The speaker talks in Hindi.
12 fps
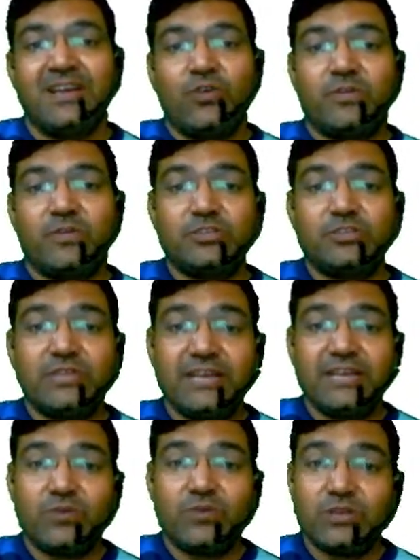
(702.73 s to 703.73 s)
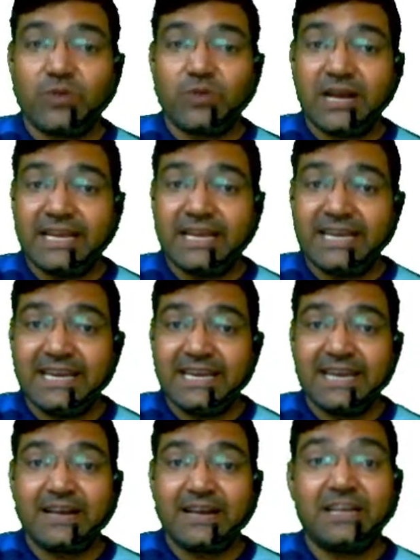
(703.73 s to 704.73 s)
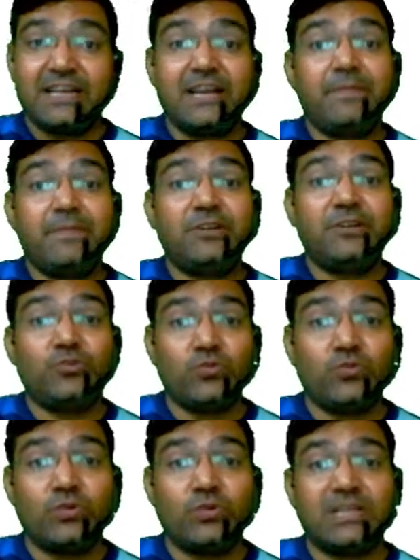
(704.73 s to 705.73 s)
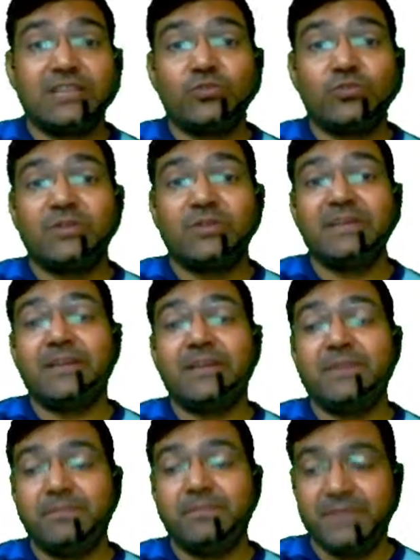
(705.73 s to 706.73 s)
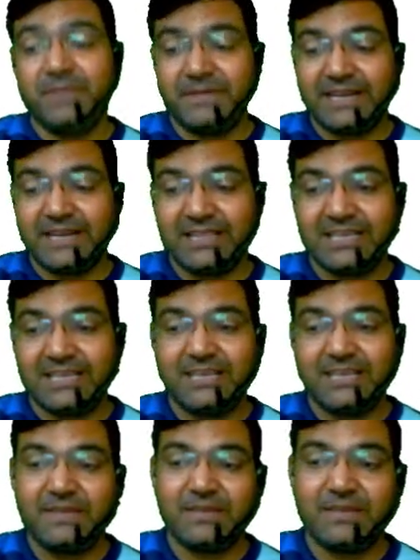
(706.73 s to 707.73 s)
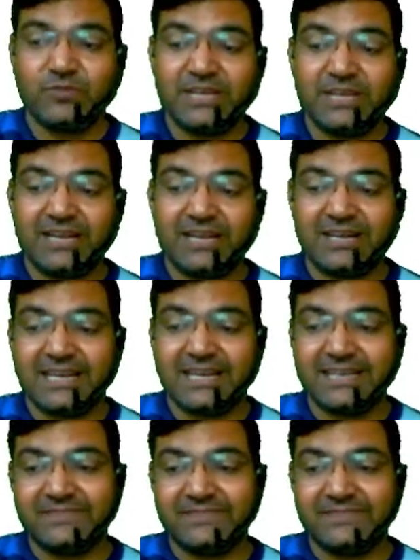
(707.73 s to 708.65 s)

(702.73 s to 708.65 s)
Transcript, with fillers: और बच्चों देन होगा तो आई ही आएगा अगर यहां पे टू होता तो हम यहां पे मी बनाते ये भी आपको ध्यान रखना है